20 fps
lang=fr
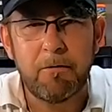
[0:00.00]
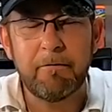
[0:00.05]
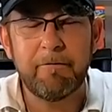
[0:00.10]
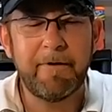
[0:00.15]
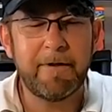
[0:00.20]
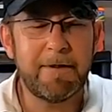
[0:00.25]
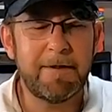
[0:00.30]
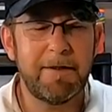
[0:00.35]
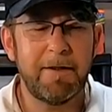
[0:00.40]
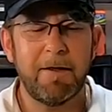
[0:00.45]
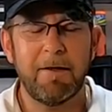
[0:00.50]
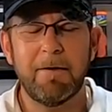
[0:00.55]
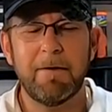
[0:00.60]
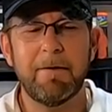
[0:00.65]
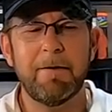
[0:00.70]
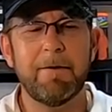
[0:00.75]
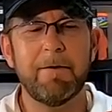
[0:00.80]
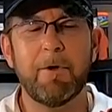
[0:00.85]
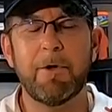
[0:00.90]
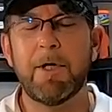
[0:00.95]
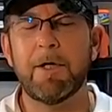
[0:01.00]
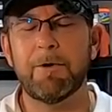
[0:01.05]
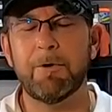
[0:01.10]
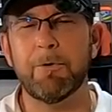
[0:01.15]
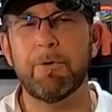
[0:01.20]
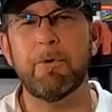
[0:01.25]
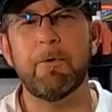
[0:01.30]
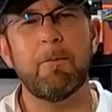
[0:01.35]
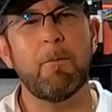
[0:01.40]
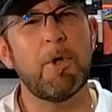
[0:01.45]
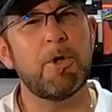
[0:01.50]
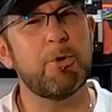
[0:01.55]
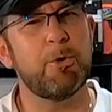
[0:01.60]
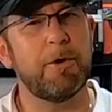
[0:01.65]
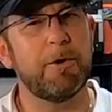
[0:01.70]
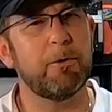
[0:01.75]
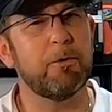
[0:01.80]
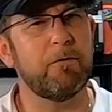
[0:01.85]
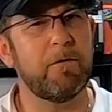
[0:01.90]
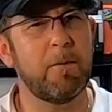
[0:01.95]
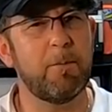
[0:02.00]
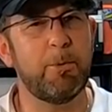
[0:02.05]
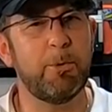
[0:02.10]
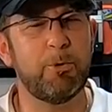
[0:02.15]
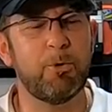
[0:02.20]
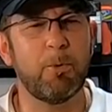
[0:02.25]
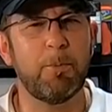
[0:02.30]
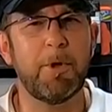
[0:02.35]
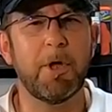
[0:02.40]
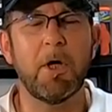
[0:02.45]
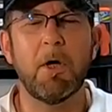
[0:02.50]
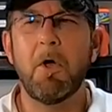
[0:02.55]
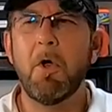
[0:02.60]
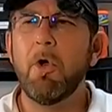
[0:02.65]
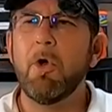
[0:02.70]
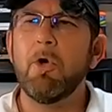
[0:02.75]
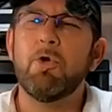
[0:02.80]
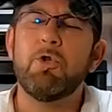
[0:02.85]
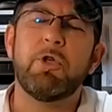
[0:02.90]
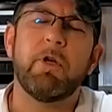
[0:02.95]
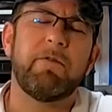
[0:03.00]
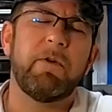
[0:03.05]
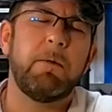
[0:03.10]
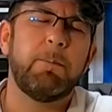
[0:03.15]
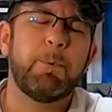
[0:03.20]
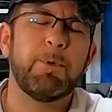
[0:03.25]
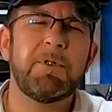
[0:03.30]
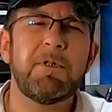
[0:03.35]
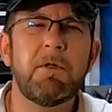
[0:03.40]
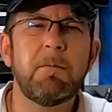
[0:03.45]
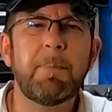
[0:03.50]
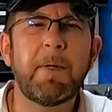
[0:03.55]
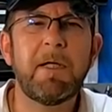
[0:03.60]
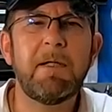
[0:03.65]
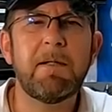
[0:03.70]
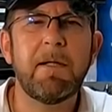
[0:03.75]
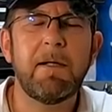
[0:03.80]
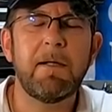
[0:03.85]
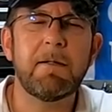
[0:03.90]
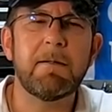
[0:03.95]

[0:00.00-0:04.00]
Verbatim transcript: on va dire, euh, en attendant, moi je l'ai trouvé plutôt bien. J'avais une petite brise à